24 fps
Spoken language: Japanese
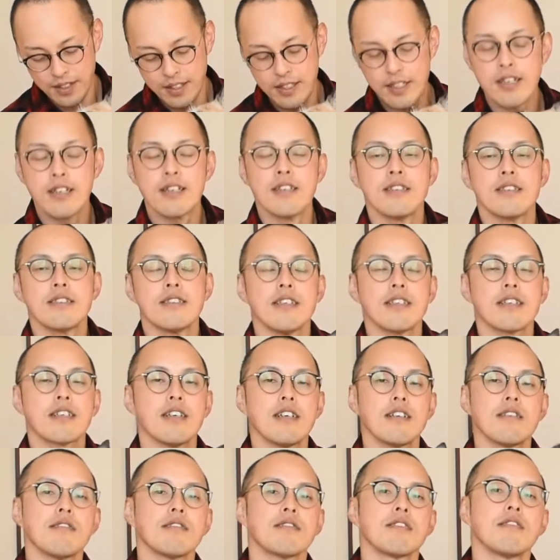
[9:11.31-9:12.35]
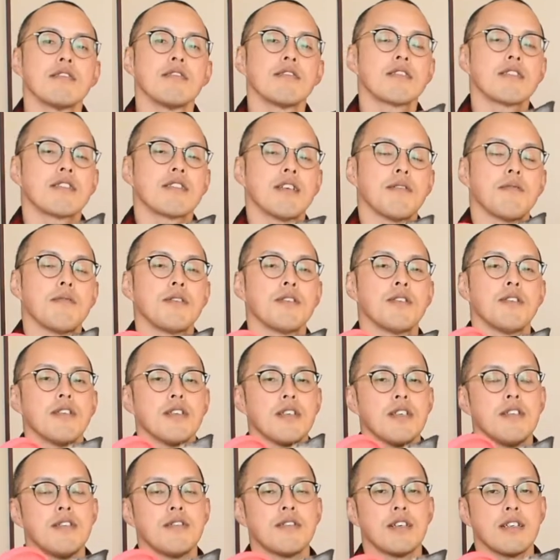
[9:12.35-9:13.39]
ね、せっかく取ったもの
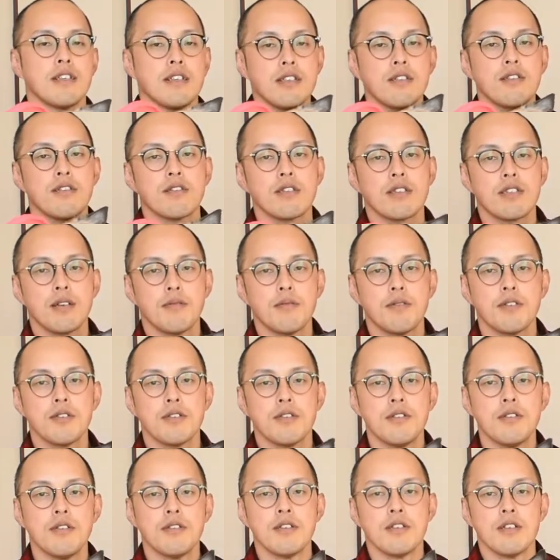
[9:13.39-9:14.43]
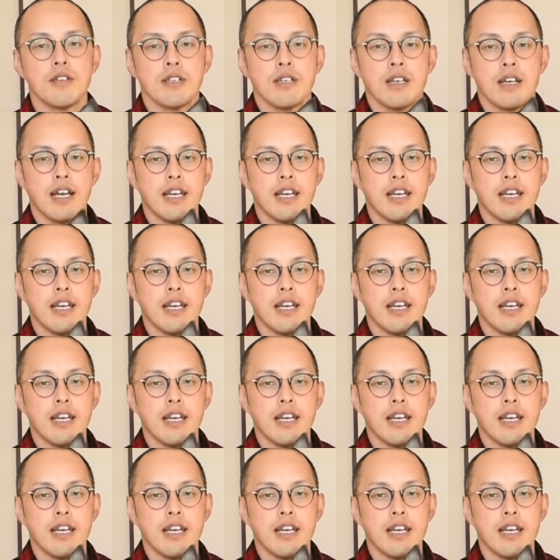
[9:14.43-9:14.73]
犬がね取ったものを「